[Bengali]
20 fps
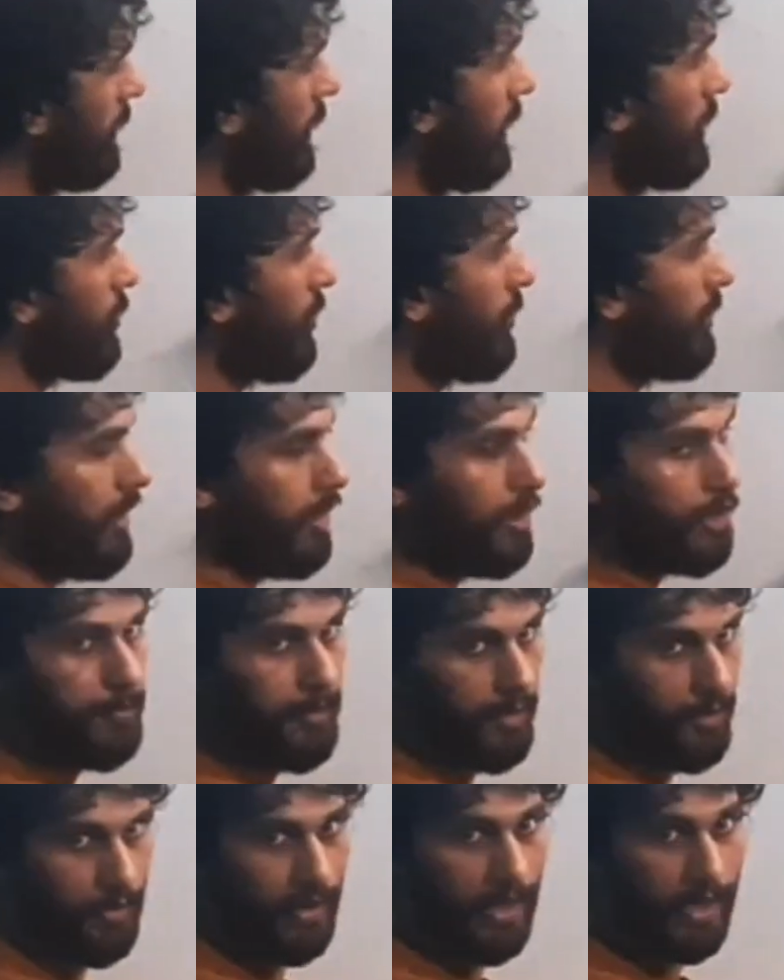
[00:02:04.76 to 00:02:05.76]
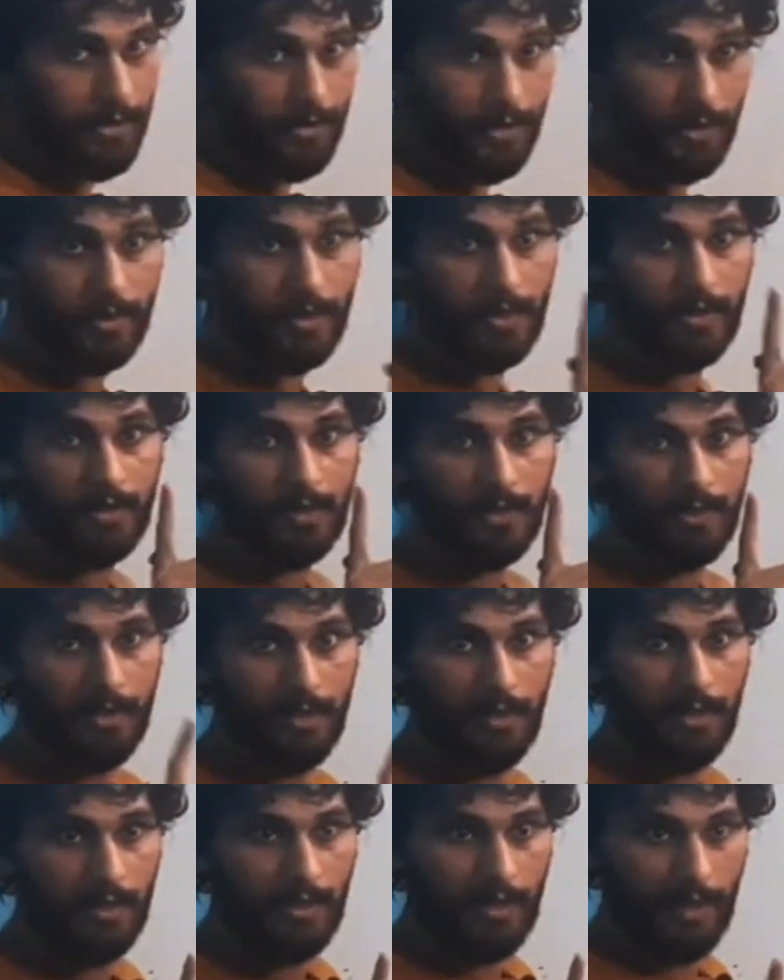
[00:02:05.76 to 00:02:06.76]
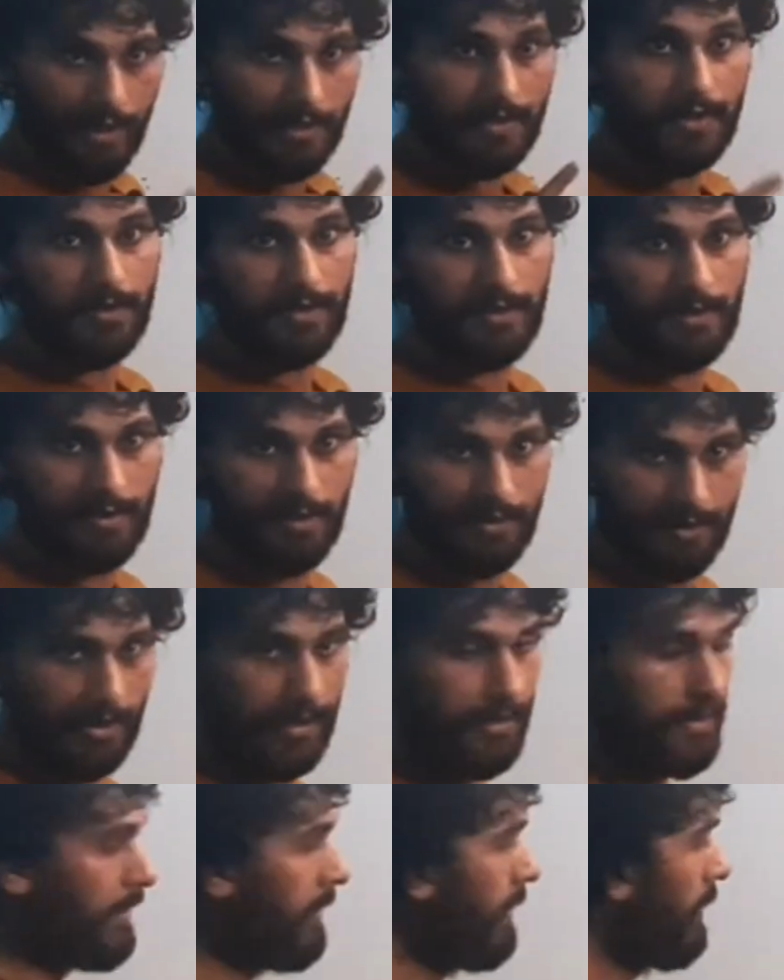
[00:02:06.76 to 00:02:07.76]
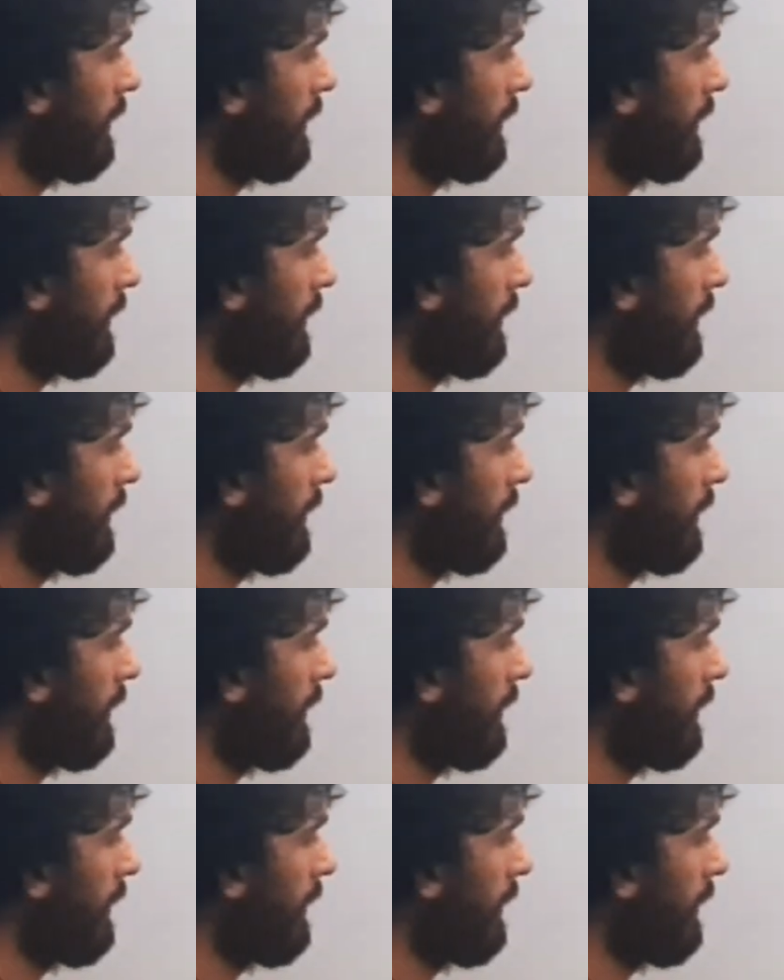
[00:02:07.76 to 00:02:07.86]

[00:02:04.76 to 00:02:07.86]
দুইটা সন্নিহিত বাহু অ্যাডজাসেন্ট এজেস ঠিক আছে